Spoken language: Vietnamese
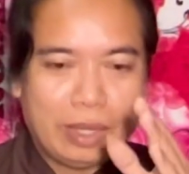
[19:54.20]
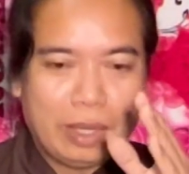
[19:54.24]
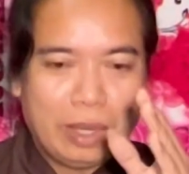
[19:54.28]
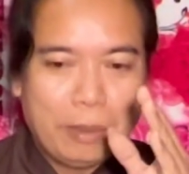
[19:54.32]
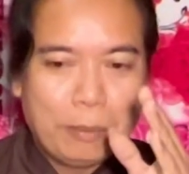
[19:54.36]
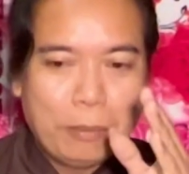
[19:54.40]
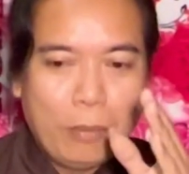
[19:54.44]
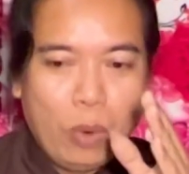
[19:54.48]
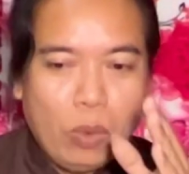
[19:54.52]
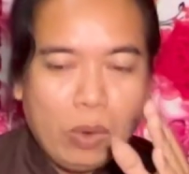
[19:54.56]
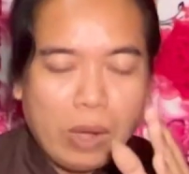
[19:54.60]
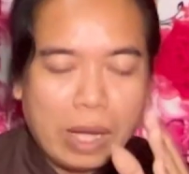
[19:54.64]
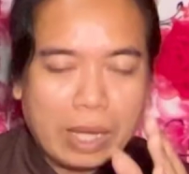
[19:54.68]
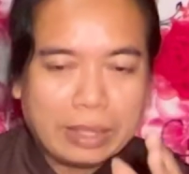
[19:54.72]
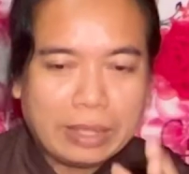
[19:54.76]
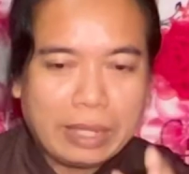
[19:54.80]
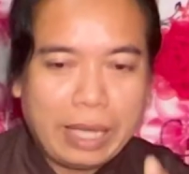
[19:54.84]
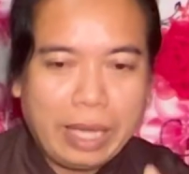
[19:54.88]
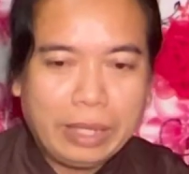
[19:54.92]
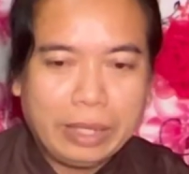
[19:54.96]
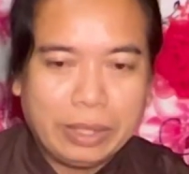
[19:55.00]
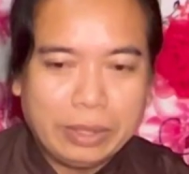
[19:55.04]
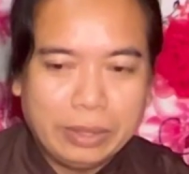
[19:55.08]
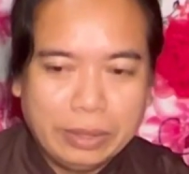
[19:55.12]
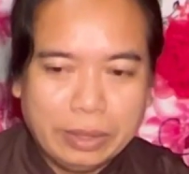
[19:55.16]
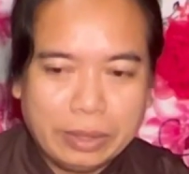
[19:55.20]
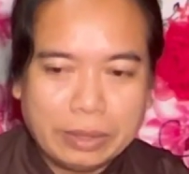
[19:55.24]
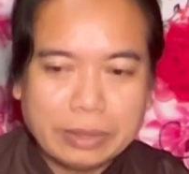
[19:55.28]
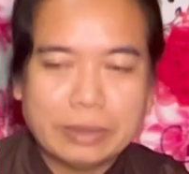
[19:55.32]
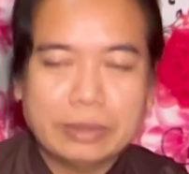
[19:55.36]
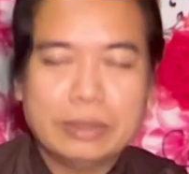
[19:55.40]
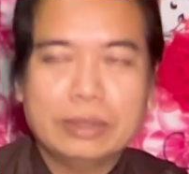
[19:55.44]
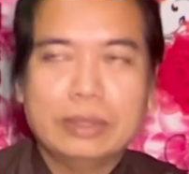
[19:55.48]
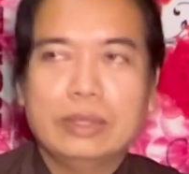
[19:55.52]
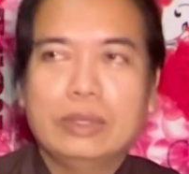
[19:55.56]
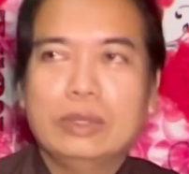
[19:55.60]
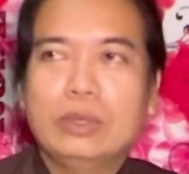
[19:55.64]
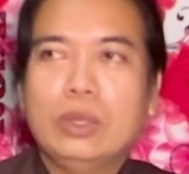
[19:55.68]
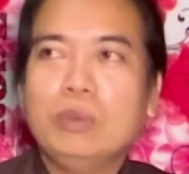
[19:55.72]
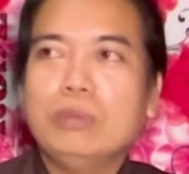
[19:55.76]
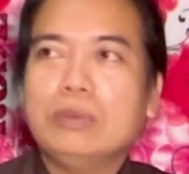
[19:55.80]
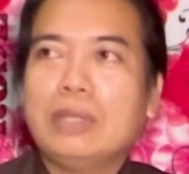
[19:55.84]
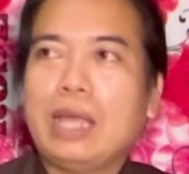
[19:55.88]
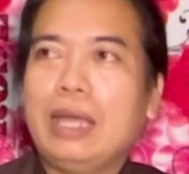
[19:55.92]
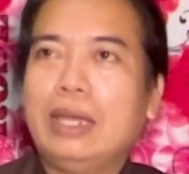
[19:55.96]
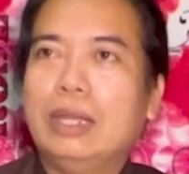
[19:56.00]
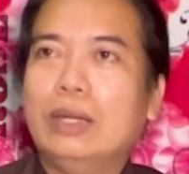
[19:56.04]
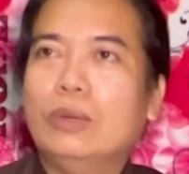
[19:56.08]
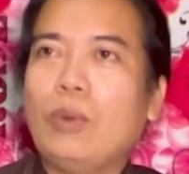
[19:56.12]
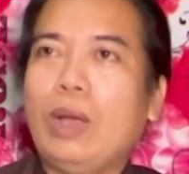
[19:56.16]
muốn ăn chay được chúng
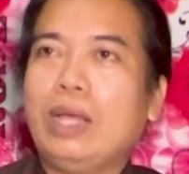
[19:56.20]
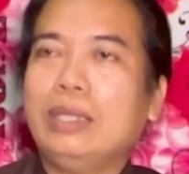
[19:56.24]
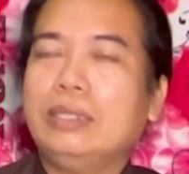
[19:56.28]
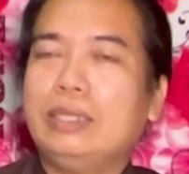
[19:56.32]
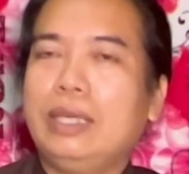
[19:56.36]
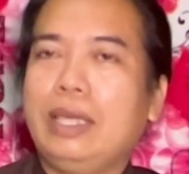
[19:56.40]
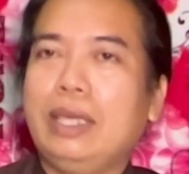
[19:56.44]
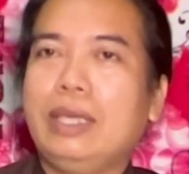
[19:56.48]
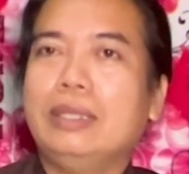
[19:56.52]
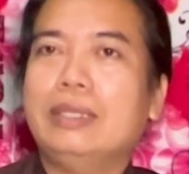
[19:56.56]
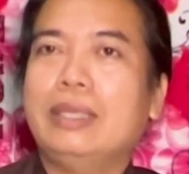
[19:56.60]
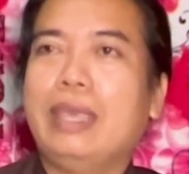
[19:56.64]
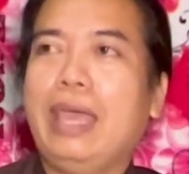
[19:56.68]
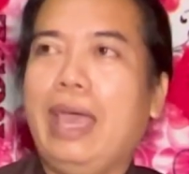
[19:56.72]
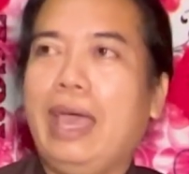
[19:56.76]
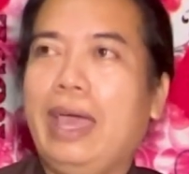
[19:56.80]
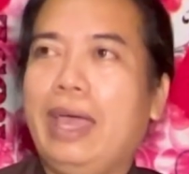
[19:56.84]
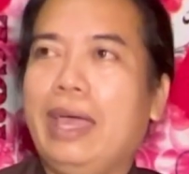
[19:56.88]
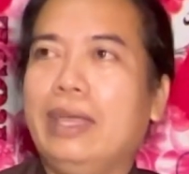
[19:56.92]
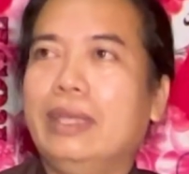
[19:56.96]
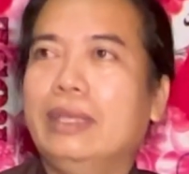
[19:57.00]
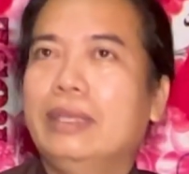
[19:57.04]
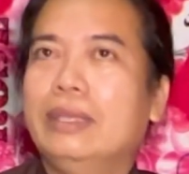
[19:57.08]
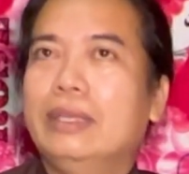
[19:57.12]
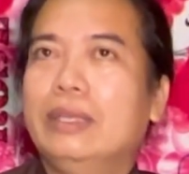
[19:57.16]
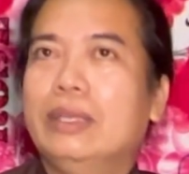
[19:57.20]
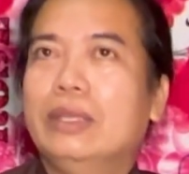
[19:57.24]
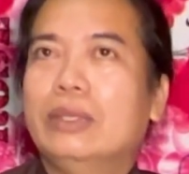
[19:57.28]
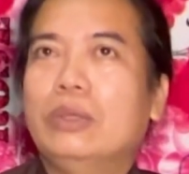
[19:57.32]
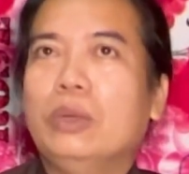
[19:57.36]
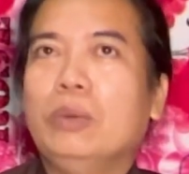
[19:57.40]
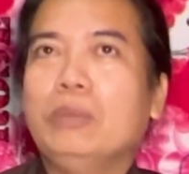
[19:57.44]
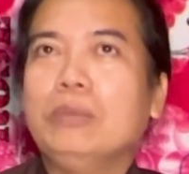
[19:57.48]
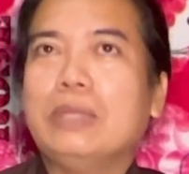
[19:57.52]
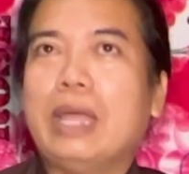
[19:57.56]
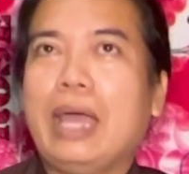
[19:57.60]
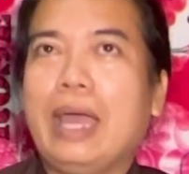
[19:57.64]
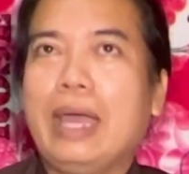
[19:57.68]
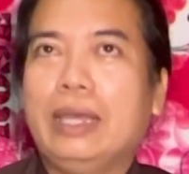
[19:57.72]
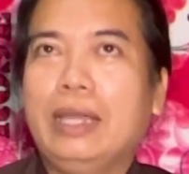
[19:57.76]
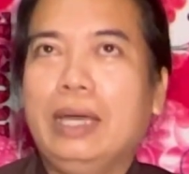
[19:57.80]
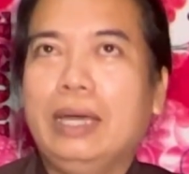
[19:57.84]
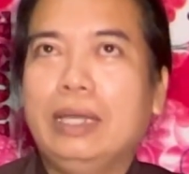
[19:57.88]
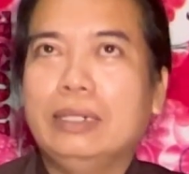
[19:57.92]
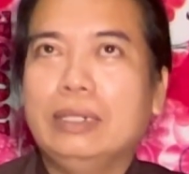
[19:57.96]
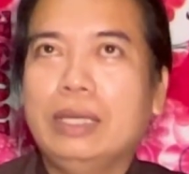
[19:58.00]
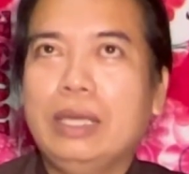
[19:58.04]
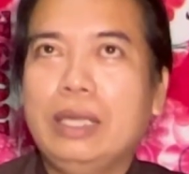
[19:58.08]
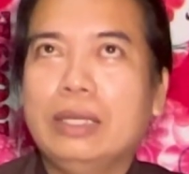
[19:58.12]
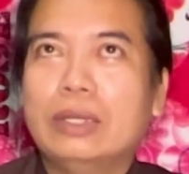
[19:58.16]
ta nên quán xét và chúng ta
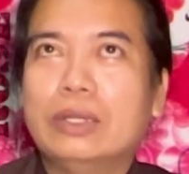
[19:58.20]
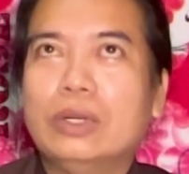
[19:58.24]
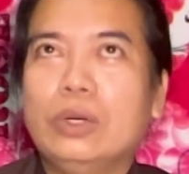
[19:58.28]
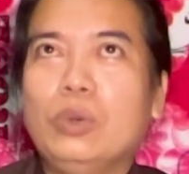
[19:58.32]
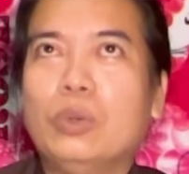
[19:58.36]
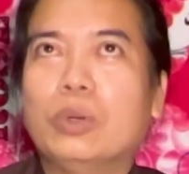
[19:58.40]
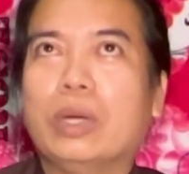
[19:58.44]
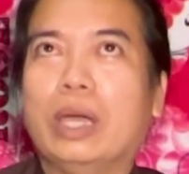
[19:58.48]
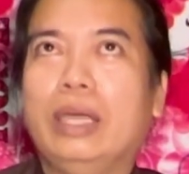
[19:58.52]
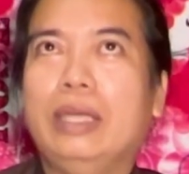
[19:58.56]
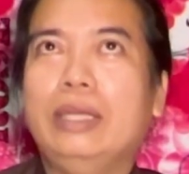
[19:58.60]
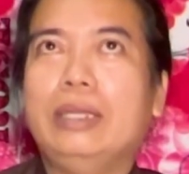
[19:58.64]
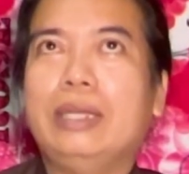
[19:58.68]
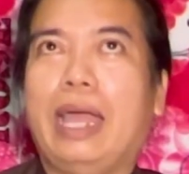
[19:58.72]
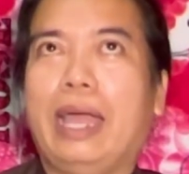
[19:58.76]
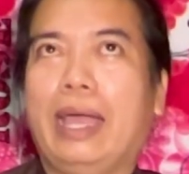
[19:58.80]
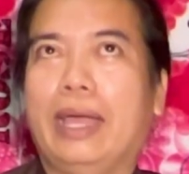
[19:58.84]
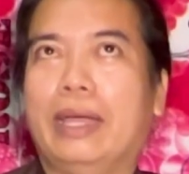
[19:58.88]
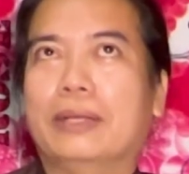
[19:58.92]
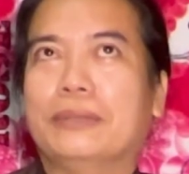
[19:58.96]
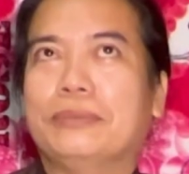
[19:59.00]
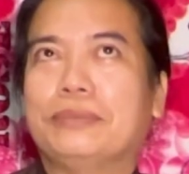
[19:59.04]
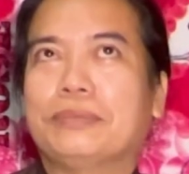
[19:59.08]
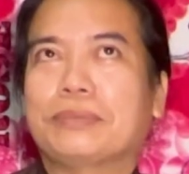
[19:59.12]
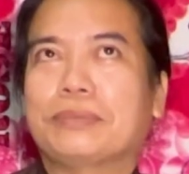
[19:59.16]
nên nghiên cứu kỹ rằng